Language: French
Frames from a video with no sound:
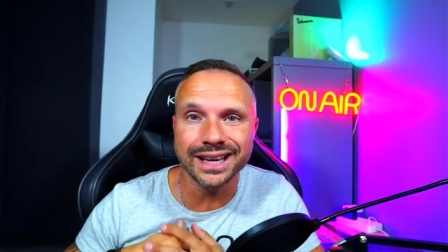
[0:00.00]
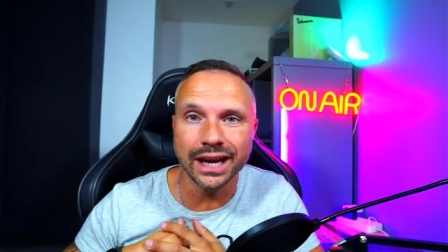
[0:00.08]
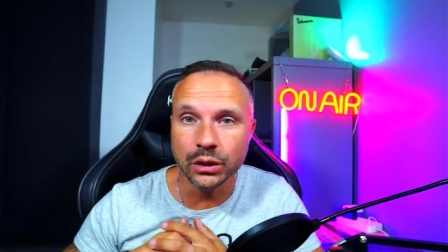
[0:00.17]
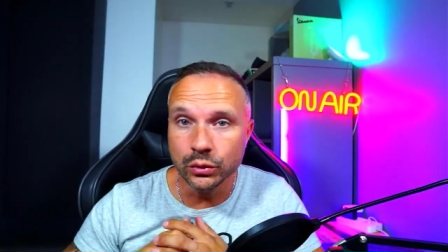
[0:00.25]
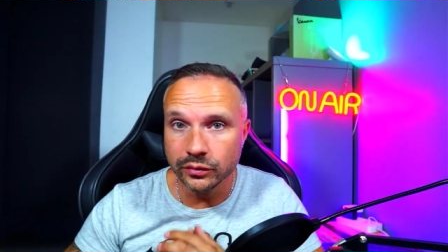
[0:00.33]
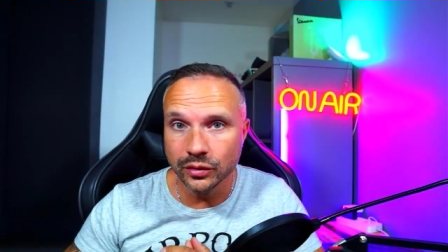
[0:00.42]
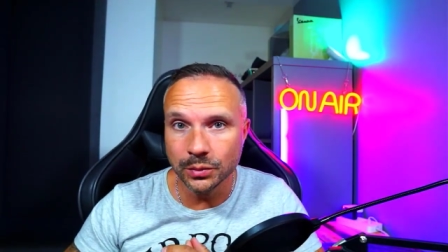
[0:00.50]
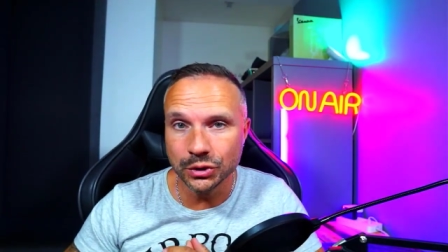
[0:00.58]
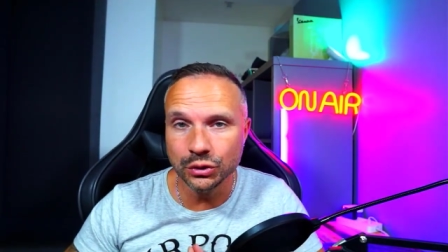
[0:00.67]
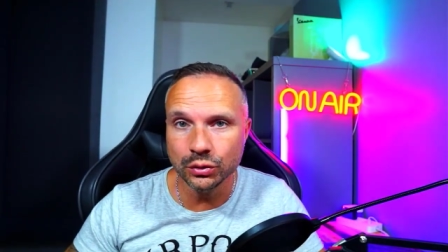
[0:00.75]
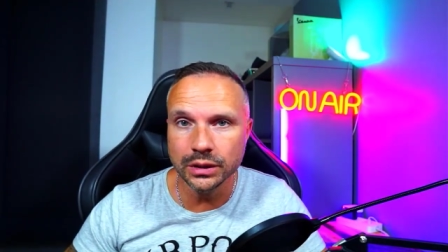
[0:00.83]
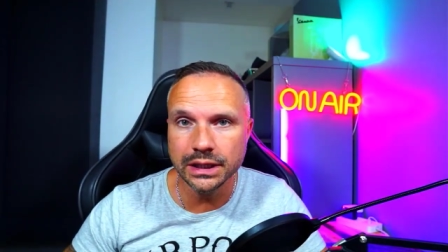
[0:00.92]
un nouveau
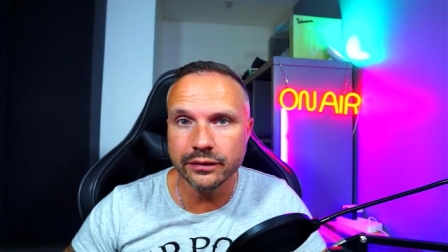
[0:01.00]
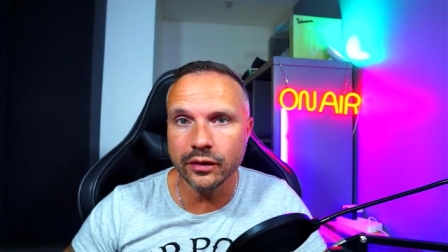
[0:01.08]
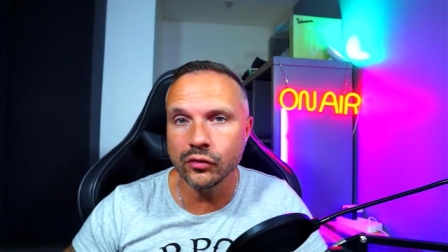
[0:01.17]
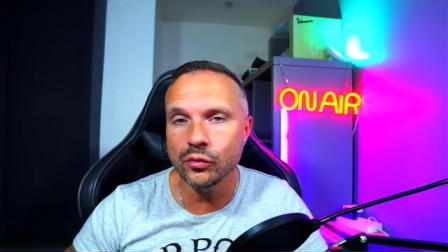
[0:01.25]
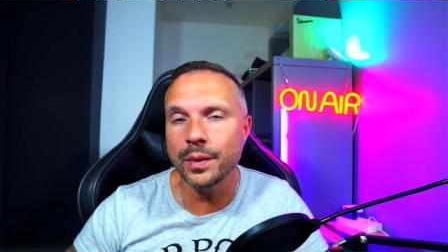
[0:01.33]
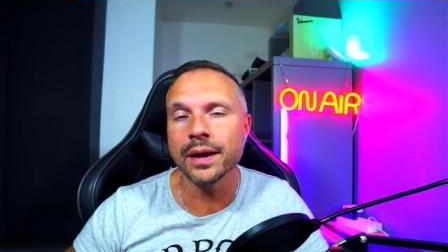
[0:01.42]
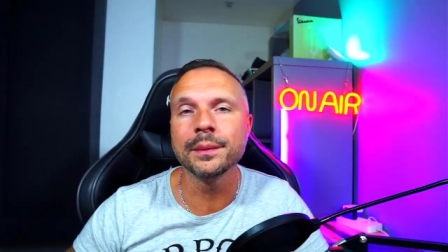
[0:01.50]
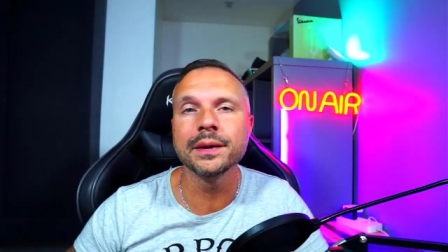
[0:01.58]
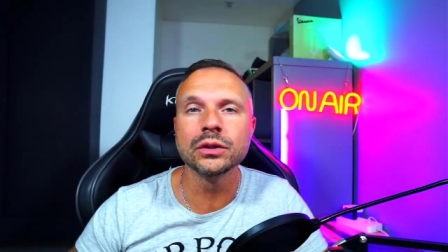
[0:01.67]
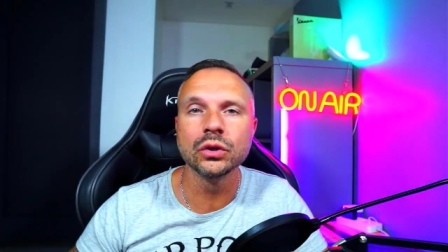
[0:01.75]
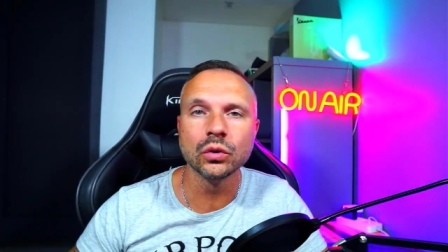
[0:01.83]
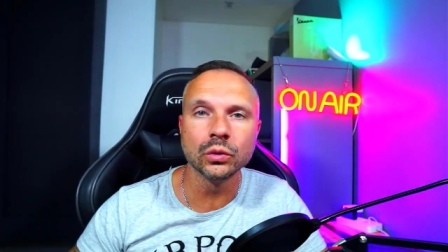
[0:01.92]
module qui va vous permettre
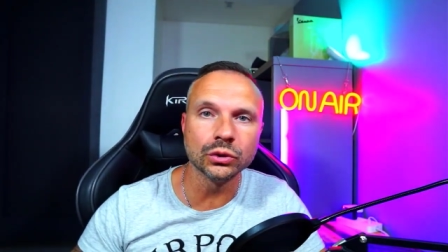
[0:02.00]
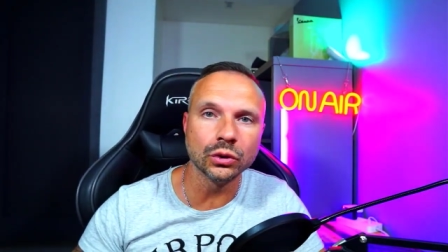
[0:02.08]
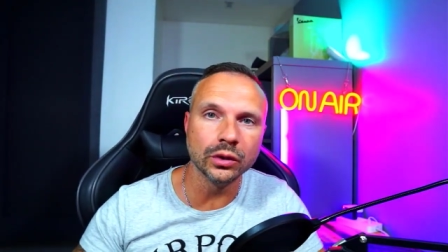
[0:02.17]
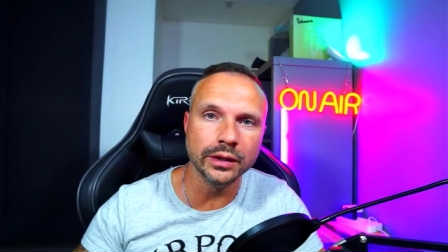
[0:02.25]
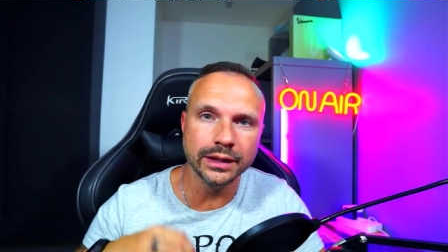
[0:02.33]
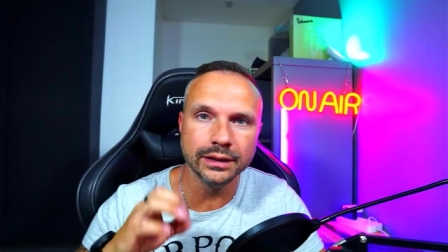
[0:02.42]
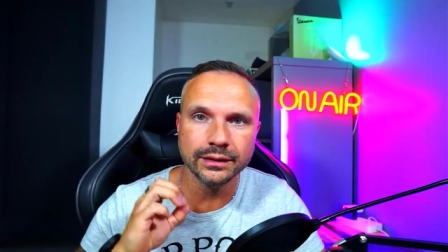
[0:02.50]
de contrôler